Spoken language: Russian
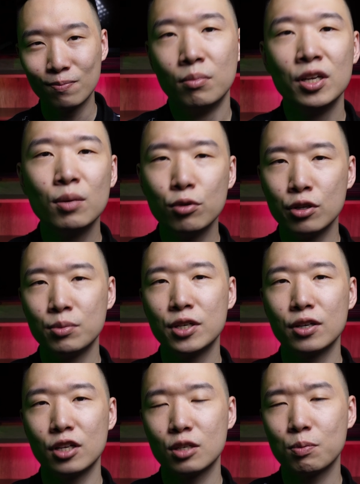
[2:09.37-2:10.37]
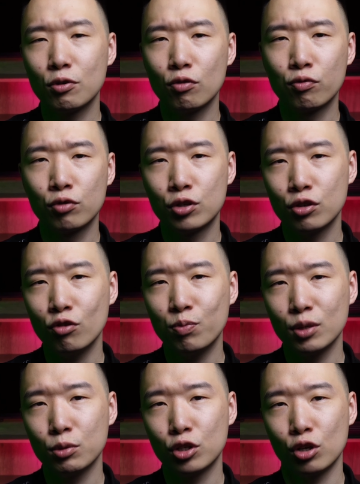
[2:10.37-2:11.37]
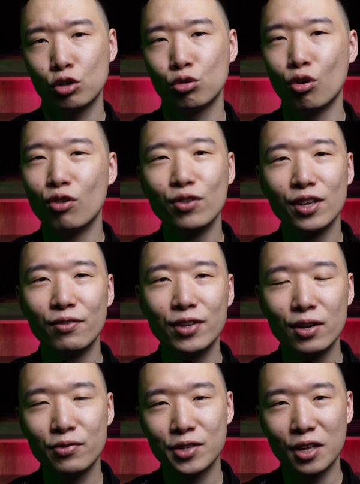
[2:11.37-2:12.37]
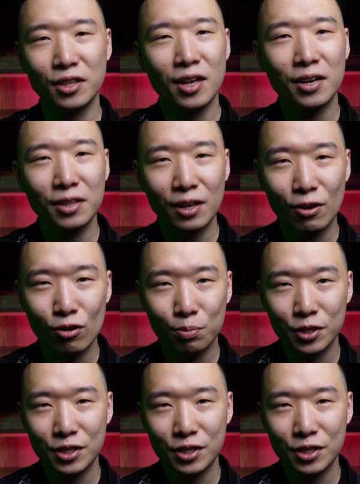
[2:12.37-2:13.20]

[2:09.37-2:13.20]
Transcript: Мы не будем делать распаковку часов, потому что что вы не видели в стандартной коробке